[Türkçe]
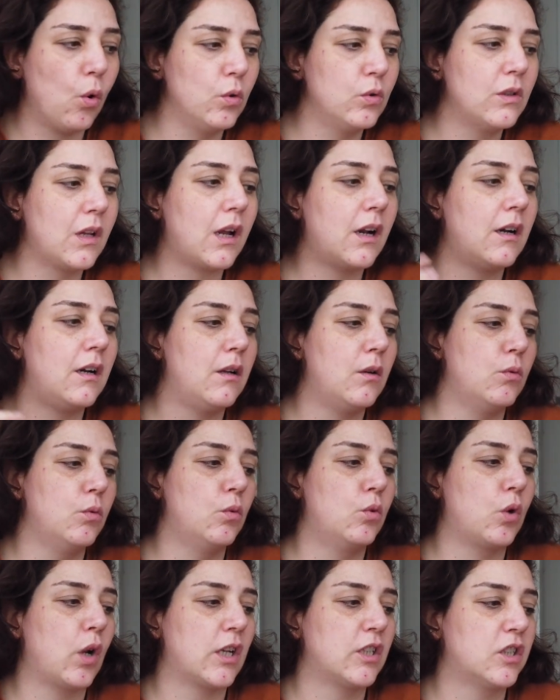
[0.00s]
Onlarla
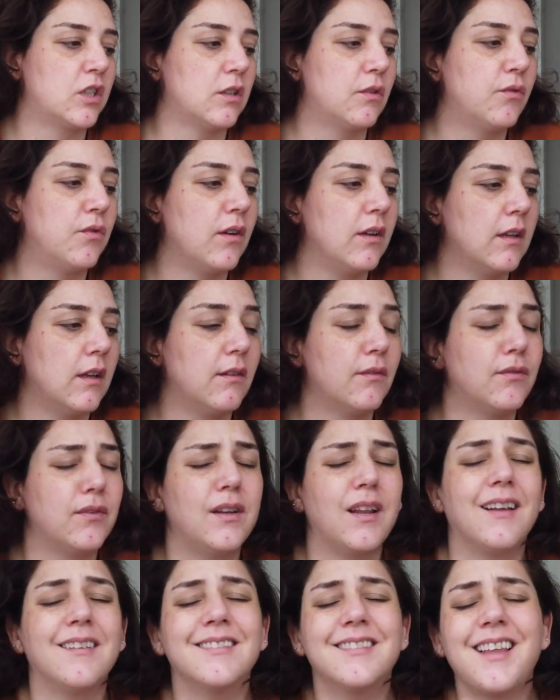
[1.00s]
uğraştık falan
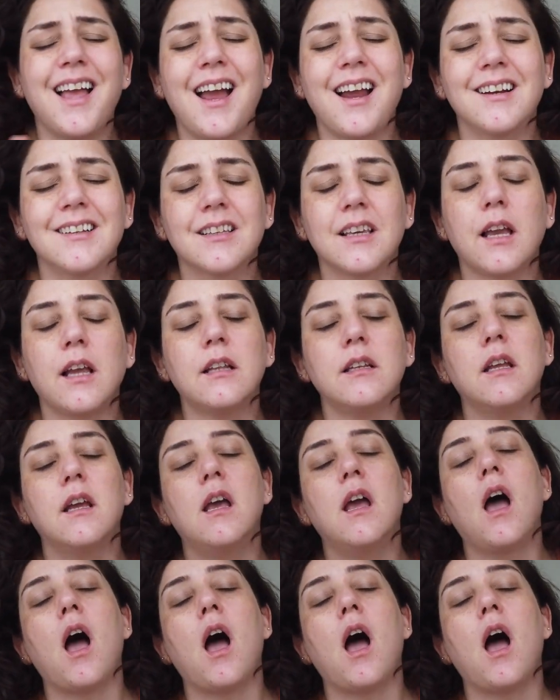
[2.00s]
filan derken